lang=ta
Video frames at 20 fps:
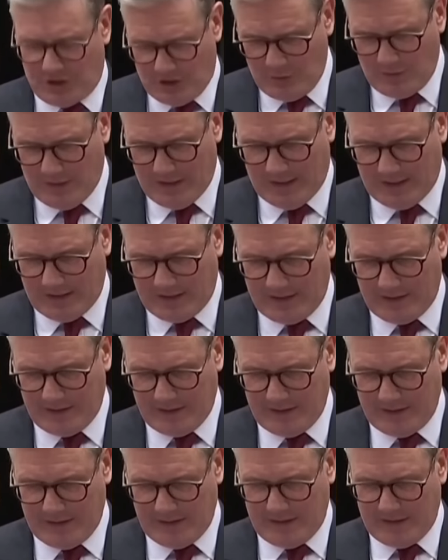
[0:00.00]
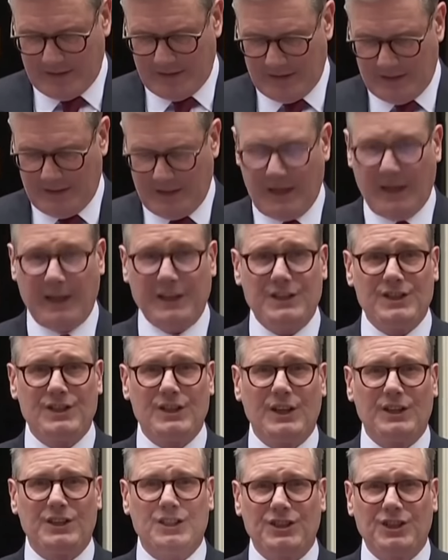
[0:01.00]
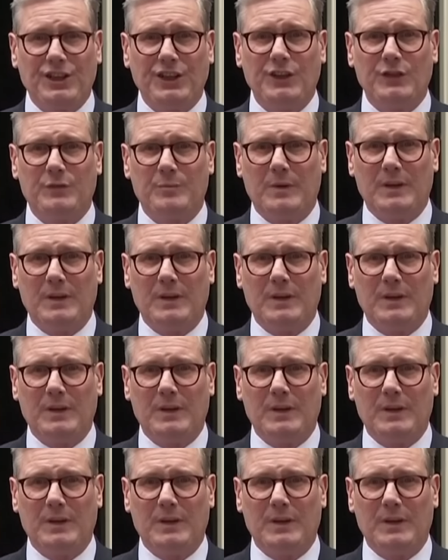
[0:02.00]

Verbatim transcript: தமது முதல் உரையில் ஸ்டாமர் குறிப்பிட்டார்